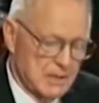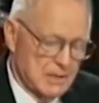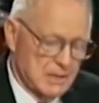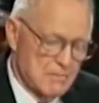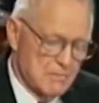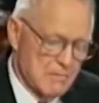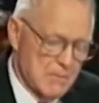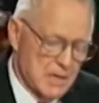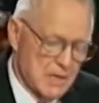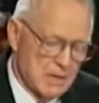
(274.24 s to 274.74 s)

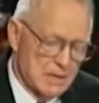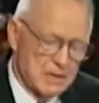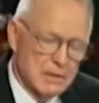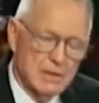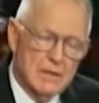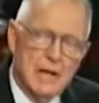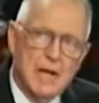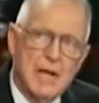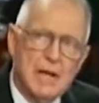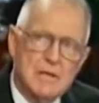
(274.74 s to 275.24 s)
significa
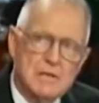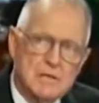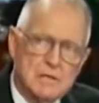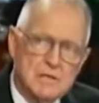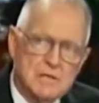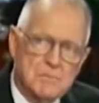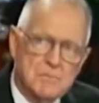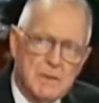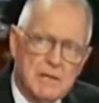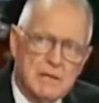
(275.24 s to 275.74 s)

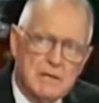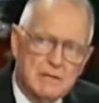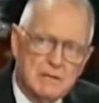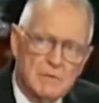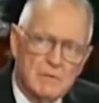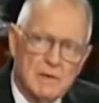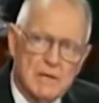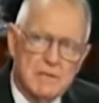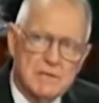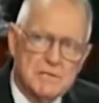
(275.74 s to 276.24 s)
cogitar e
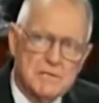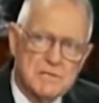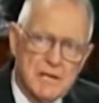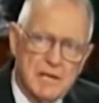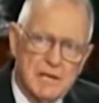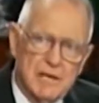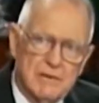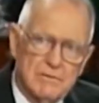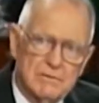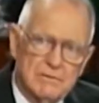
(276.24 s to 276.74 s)
falar consigo
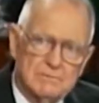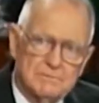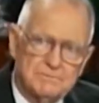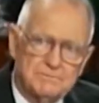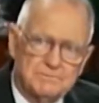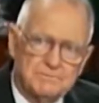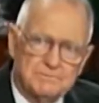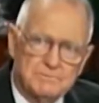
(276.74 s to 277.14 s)
mesmo.